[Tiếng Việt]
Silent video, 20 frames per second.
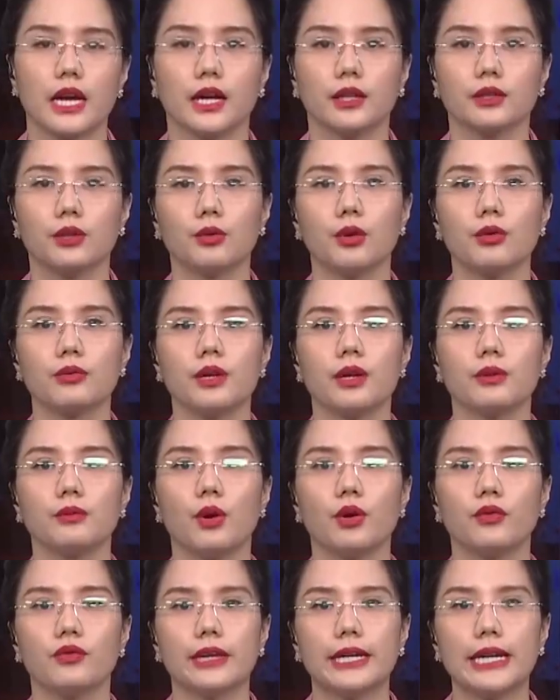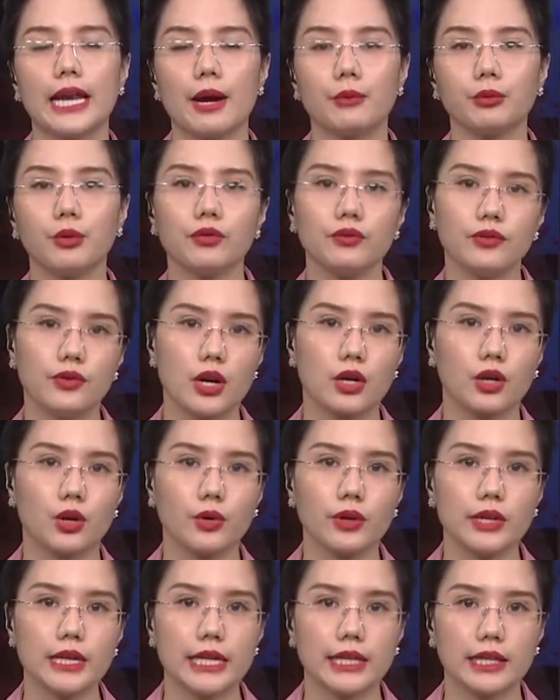Tổng cục Đường bộ Việt Nam cũng vừa có
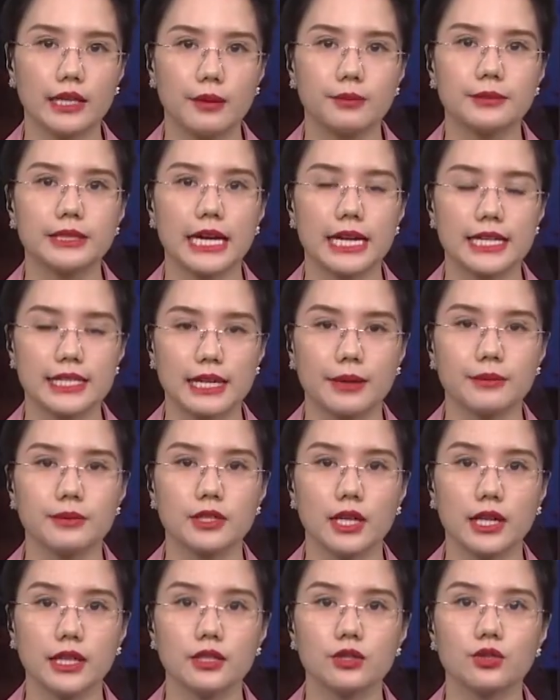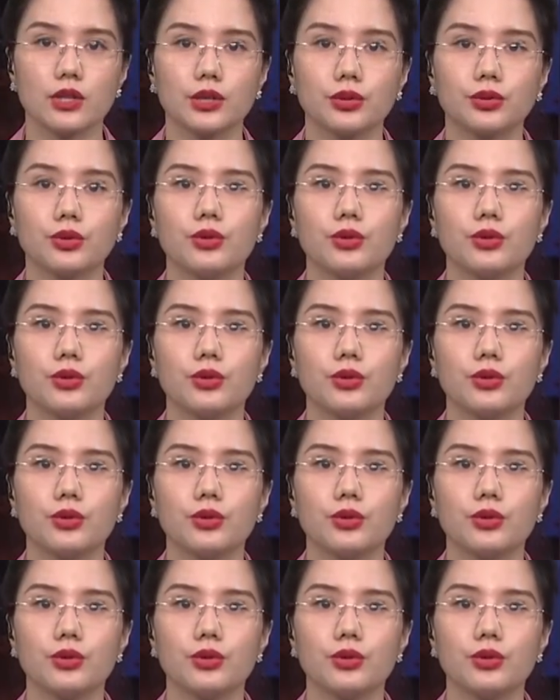quyết định kiểm tra giám sát doanh